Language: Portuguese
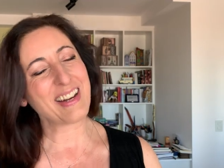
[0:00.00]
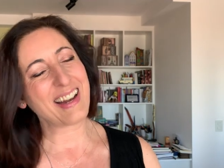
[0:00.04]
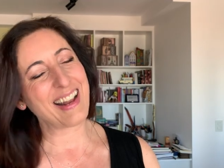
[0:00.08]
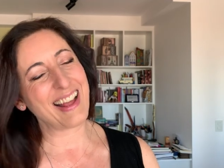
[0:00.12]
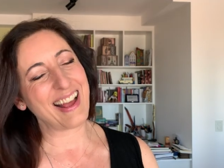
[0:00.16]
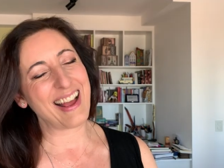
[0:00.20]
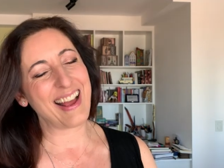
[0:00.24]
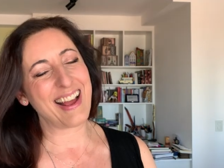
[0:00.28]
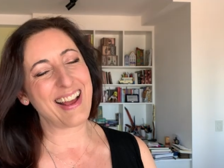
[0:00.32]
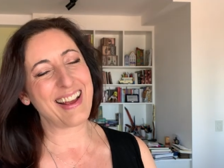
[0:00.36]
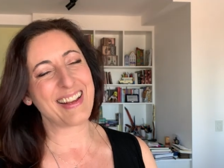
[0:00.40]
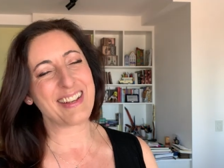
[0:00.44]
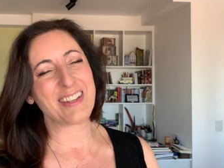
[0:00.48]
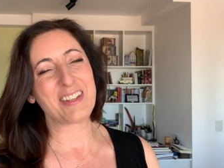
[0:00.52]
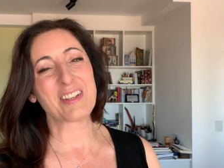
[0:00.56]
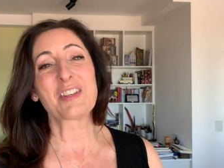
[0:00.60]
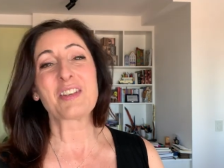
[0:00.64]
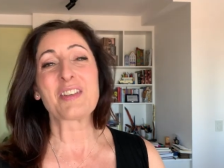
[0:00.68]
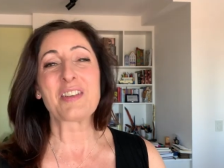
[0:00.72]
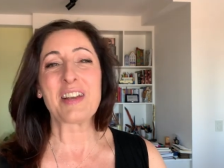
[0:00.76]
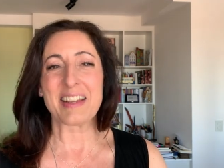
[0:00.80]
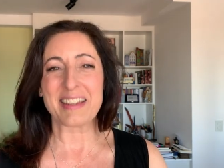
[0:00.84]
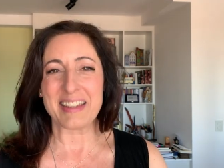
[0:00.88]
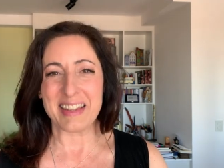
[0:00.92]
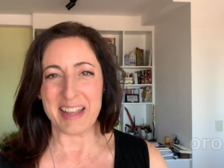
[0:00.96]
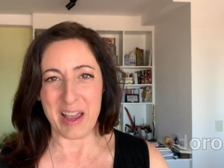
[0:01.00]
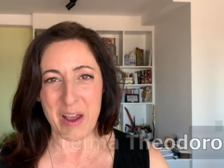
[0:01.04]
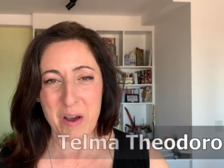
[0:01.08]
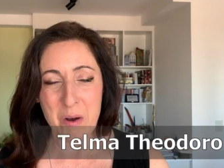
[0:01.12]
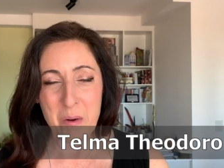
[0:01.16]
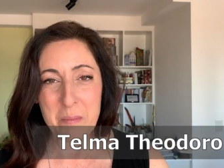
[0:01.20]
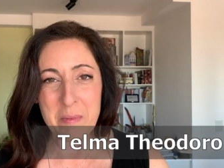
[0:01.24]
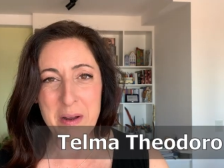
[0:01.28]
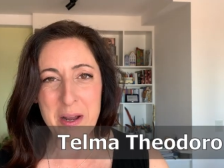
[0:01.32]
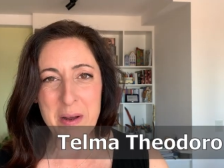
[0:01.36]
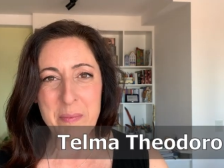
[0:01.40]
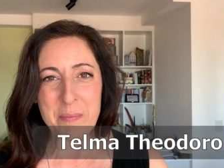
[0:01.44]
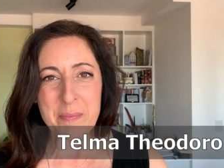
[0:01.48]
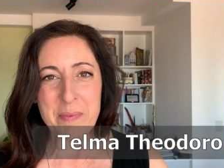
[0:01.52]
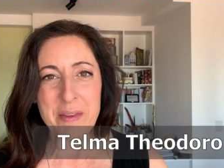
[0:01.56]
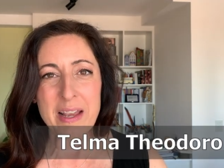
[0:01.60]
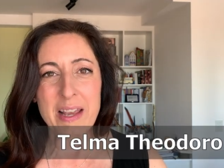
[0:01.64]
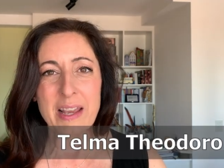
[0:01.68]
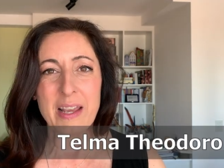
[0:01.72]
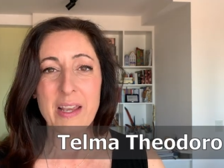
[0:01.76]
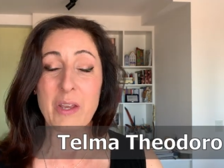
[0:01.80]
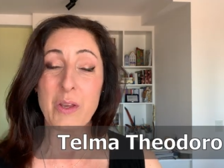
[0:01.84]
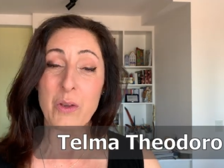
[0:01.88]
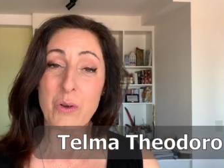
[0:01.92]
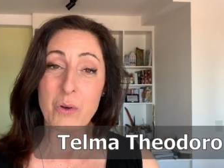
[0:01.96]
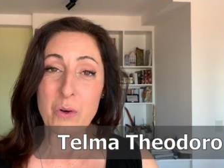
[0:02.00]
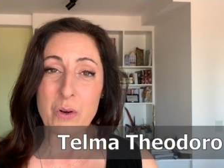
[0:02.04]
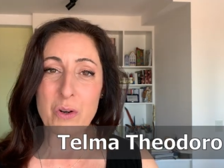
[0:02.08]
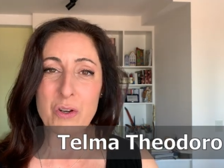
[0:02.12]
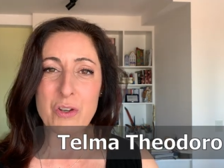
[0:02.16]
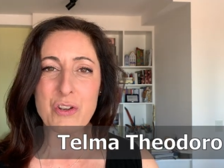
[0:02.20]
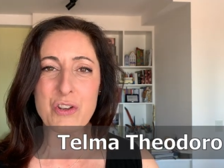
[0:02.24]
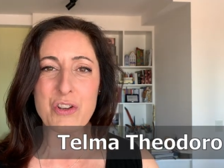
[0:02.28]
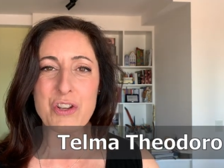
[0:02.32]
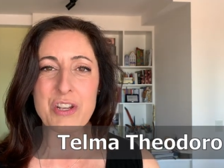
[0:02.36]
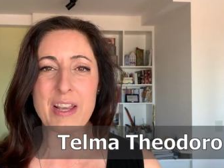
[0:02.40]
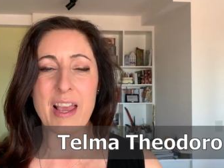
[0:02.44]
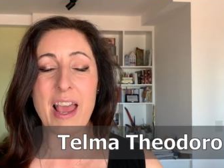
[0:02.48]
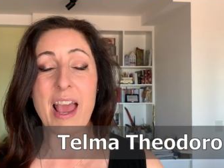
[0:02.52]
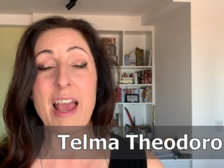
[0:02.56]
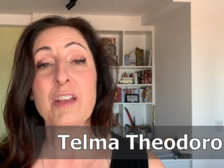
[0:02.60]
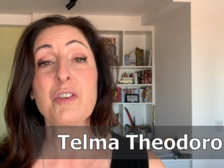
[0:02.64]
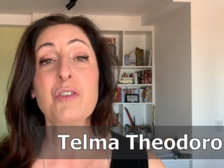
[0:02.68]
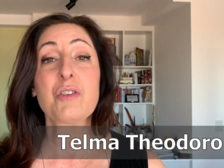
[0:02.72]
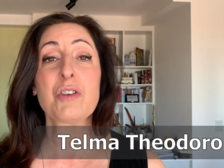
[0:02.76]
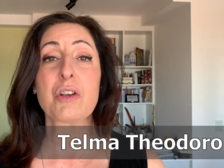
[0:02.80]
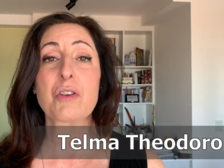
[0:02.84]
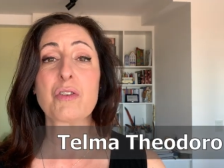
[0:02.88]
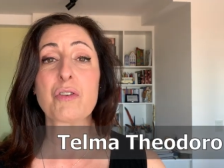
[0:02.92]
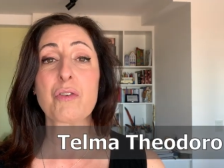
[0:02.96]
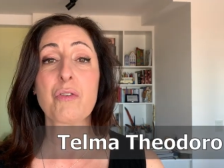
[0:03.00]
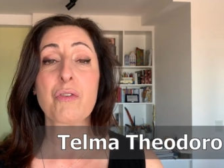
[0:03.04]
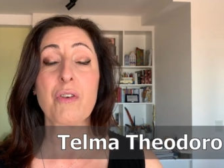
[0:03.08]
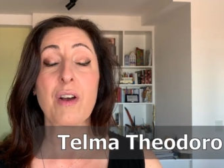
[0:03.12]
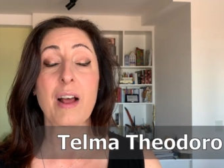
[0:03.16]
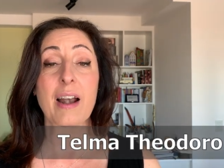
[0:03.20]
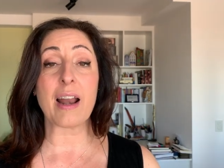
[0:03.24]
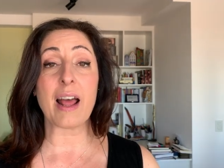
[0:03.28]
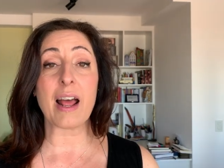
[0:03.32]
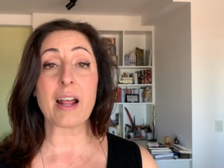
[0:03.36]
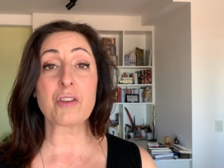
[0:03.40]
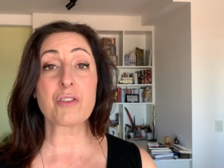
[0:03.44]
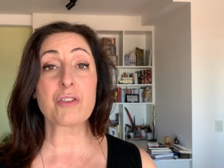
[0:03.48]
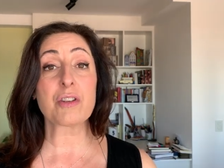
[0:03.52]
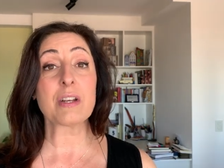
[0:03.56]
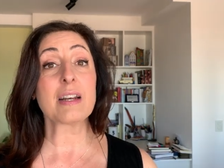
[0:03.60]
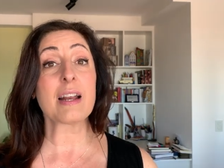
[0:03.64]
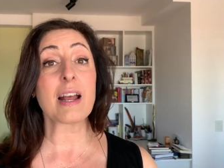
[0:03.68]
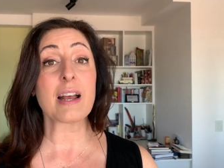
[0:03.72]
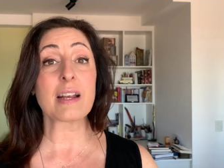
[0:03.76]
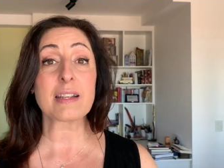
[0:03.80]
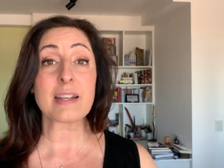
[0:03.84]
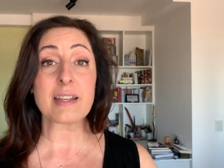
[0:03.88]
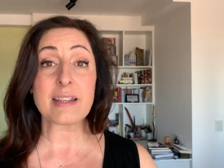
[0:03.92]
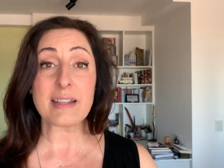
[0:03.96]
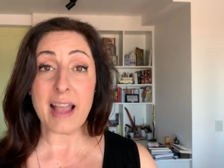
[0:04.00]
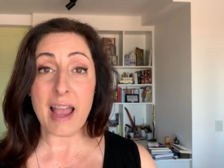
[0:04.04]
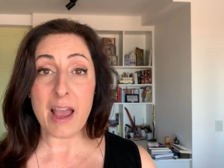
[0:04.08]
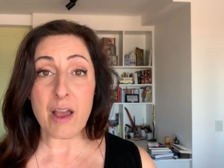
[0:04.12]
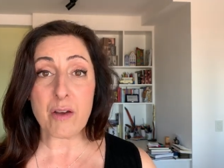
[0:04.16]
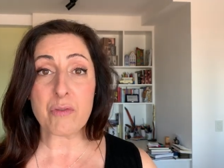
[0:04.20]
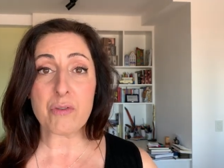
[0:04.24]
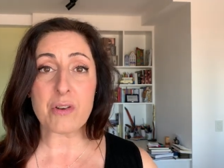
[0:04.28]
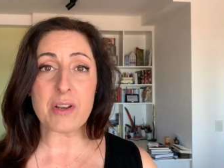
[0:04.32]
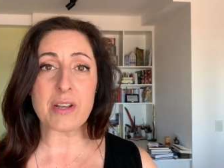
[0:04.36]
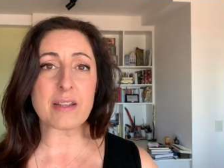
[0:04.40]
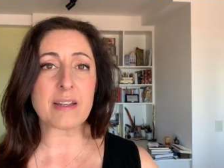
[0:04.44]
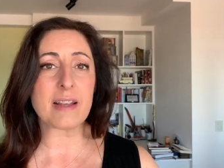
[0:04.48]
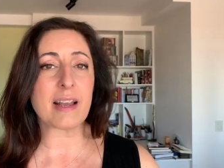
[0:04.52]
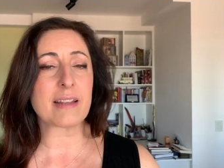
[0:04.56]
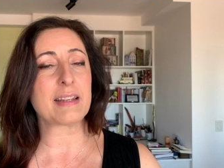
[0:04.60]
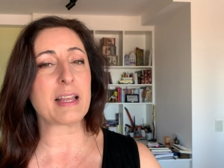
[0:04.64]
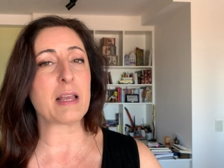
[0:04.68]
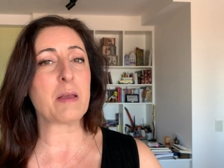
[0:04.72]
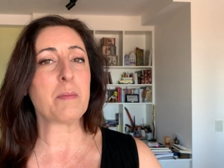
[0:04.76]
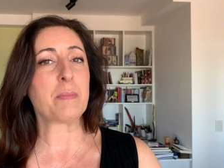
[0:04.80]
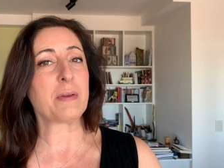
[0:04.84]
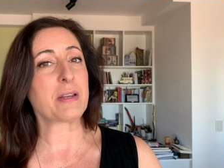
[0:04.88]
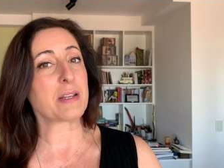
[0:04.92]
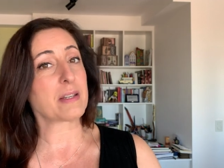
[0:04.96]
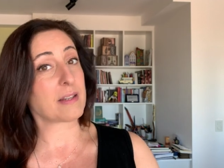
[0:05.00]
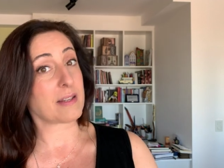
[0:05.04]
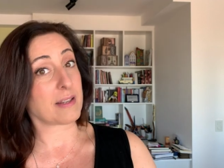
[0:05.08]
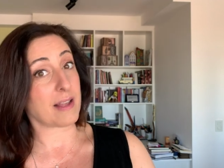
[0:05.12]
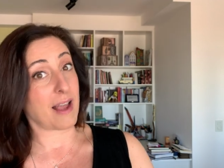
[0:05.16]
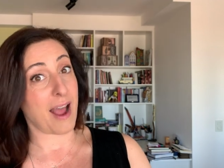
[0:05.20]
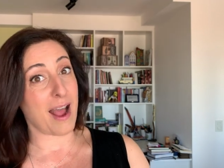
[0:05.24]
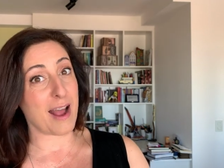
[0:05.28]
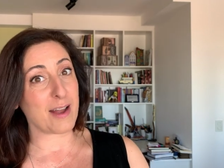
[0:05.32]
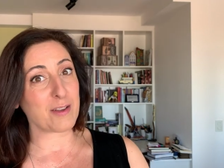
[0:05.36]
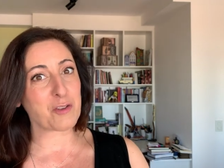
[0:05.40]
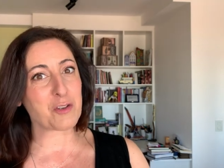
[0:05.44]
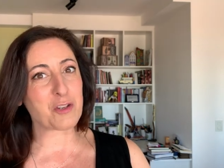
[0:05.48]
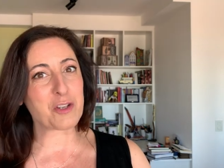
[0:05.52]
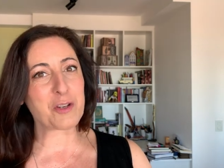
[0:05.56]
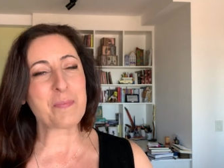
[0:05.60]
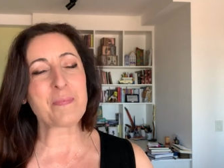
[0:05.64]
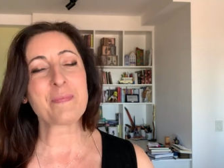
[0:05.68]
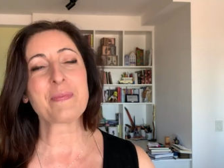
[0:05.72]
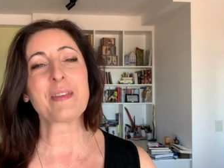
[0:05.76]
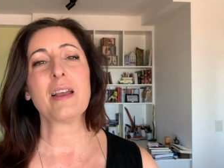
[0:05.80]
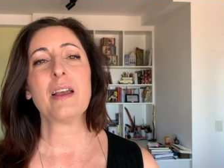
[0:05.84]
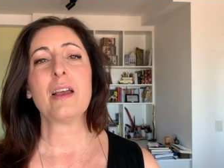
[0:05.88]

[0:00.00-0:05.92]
Olá, eu sou a Thelma e hoje é dia de falar de Nas Névoas da Tempestade,